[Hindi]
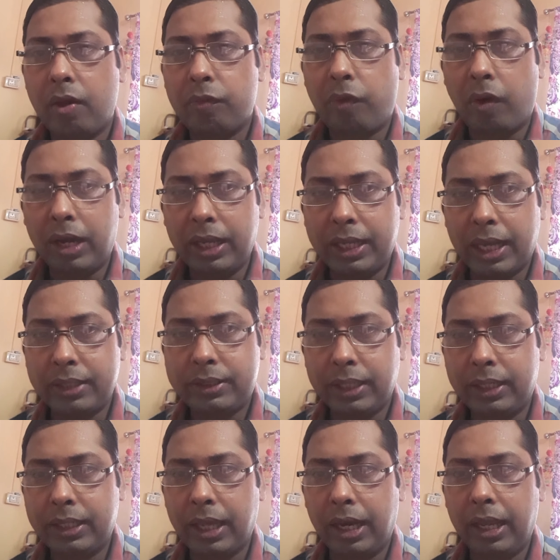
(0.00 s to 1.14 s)
फॉलिक
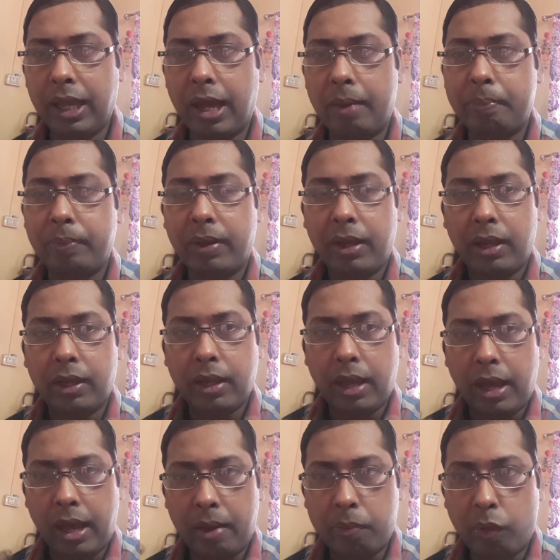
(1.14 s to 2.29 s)
एसिड के लिए आप
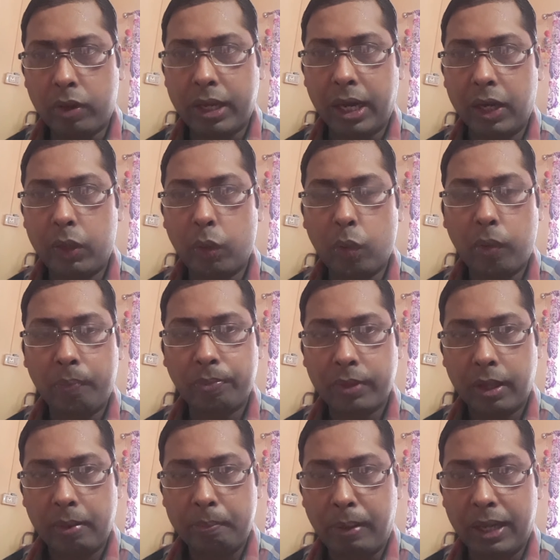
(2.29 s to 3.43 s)
एवोकेडो
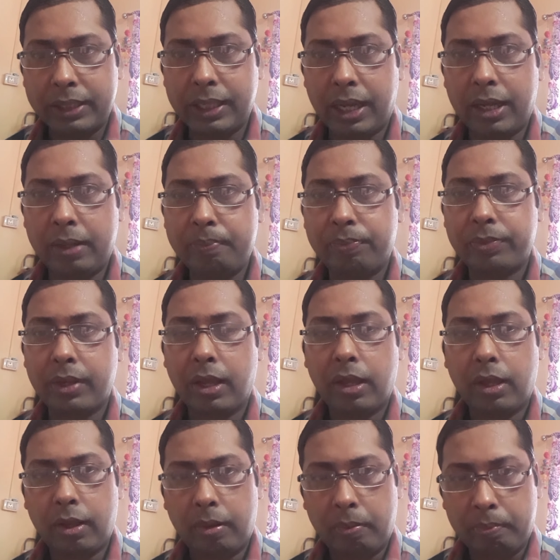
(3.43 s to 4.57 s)
बादाम
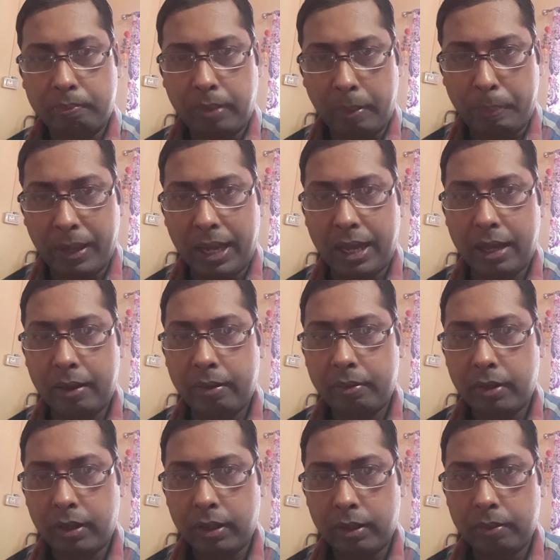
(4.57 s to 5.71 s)
पपाया
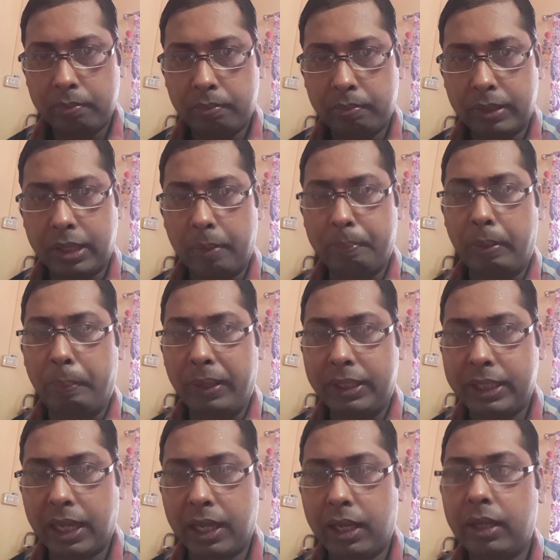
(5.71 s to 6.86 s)
मतलब
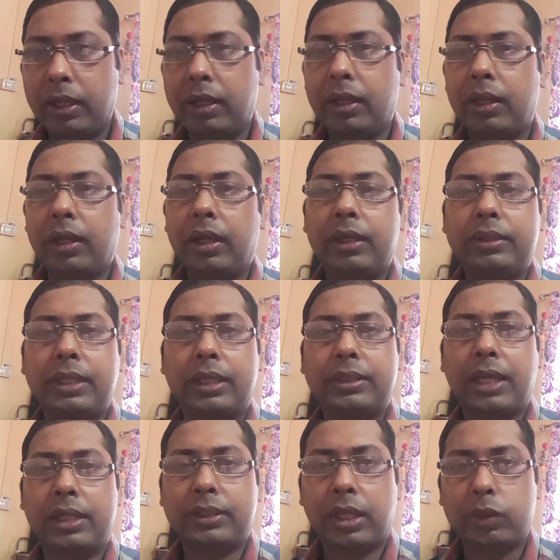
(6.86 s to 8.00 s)
पपीता इसके
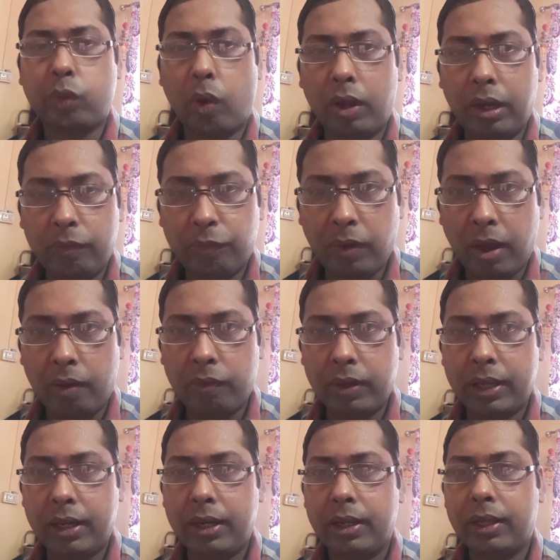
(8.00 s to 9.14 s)
साथ साथ
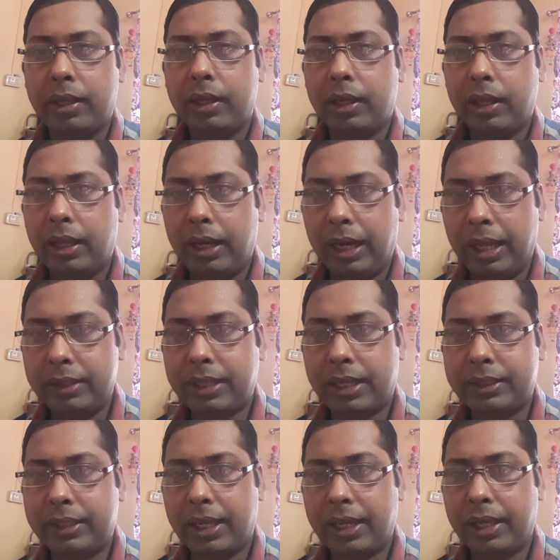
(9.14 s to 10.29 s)
कॉलीफ्लावर ले
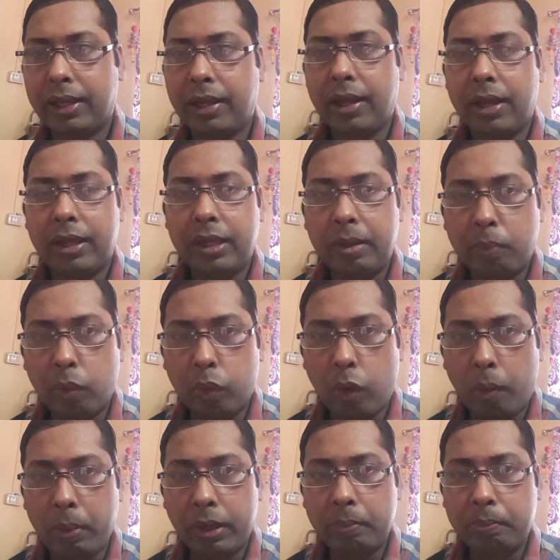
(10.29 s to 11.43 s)
सकते हैं
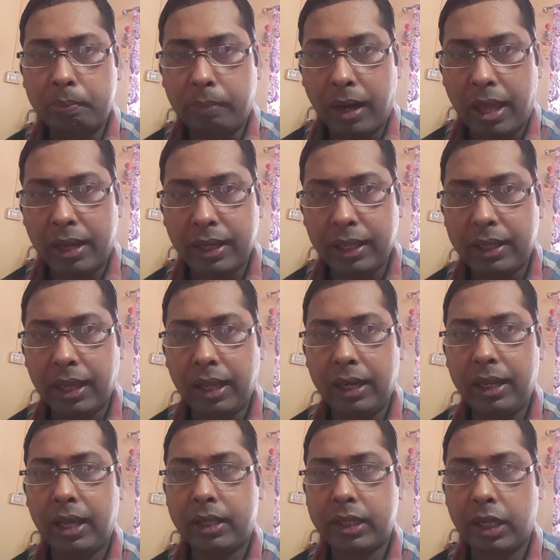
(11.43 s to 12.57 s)
हीमोग्लोबिन बढ़ाने के
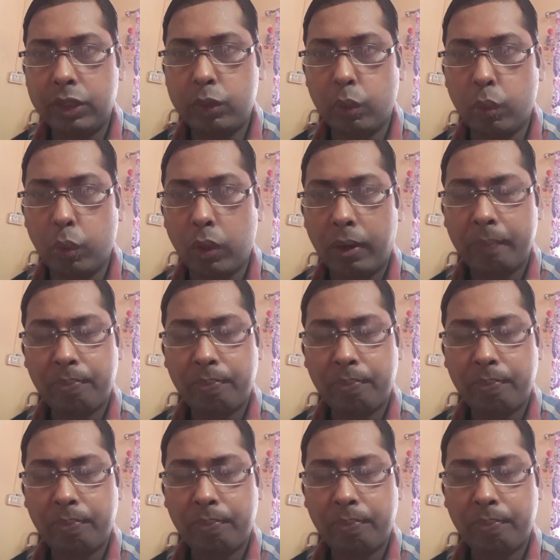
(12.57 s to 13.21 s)
लिए खजूर